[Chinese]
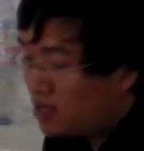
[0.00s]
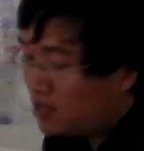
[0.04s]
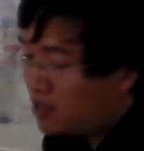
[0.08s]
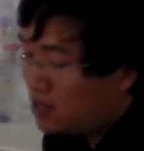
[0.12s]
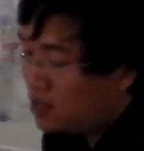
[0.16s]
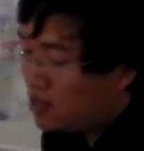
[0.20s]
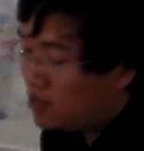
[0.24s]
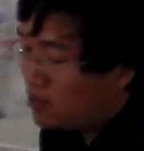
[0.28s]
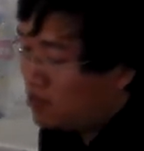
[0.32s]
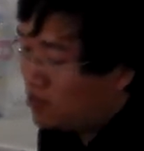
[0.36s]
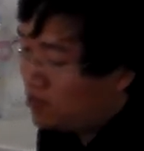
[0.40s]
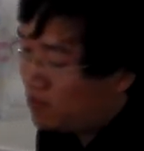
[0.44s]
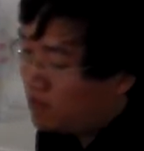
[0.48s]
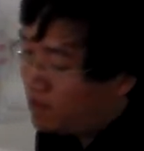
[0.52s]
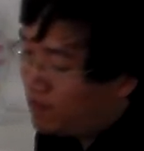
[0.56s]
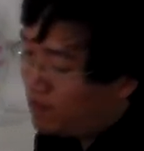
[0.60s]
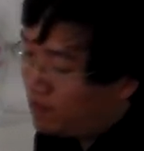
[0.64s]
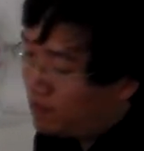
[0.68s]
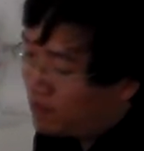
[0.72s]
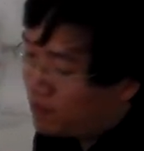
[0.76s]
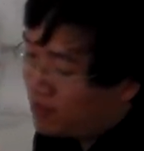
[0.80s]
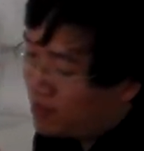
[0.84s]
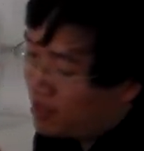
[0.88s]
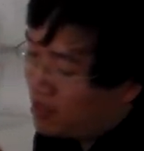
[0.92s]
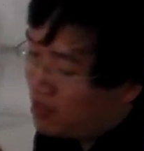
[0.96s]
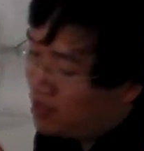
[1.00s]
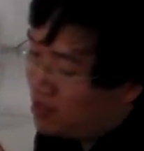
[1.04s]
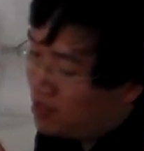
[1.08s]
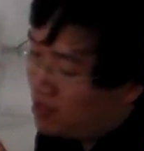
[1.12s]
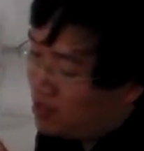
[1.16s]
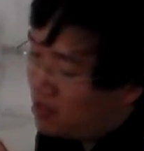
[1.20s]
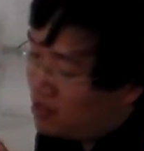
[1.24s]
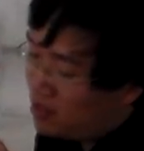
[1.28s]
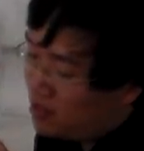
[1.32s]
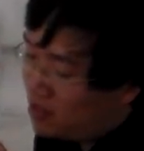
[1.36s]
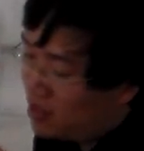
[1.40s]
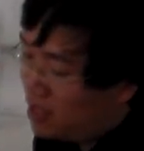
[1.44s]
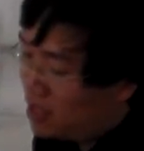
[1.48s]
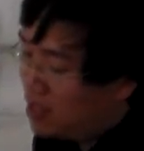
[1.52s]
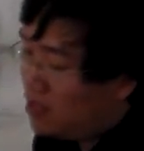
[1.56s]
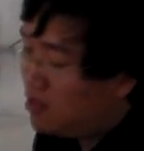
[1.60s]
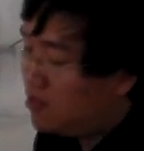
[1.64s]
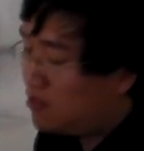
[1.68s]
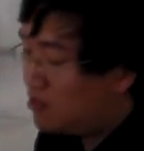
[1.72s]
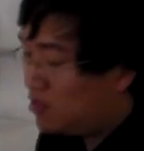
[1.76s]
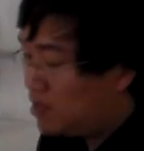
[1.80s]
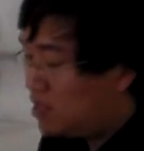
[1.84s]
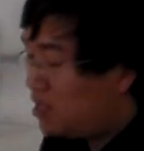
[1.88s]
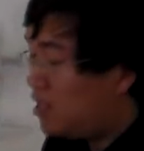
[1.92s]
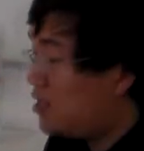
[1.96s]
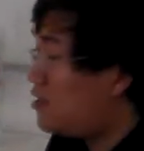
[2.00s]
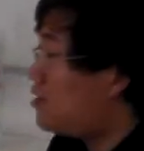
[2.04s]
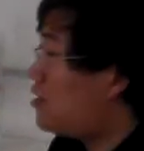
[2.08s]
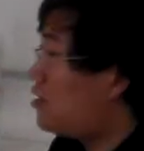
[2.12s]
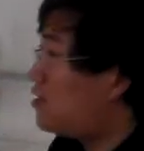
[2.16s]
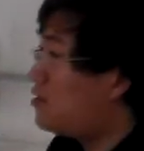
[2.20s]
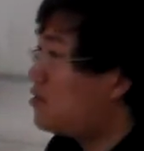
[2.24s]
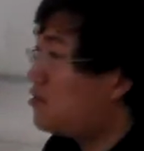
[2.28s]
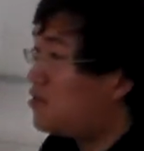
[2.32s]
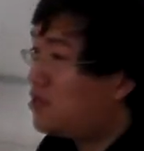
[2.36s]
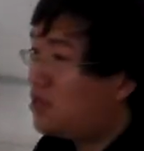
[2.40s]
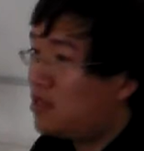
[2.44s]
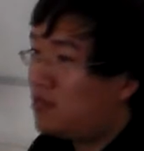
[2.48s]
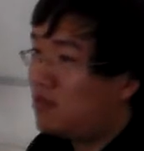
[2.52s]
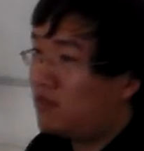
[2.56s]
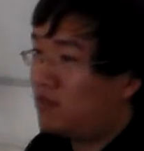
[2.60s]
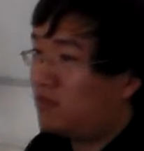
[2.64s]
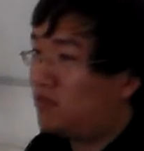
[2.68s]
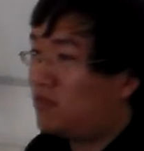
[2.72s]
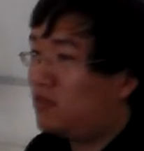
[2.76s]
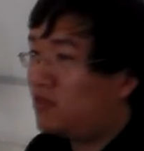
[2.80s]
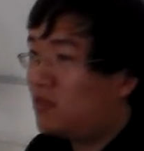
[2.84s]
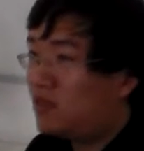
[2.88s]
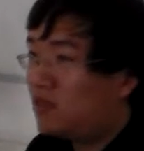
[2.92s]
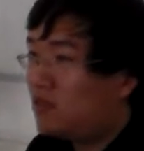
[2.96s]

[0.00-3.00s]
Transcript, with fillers: 这种吟咏性情，就是这种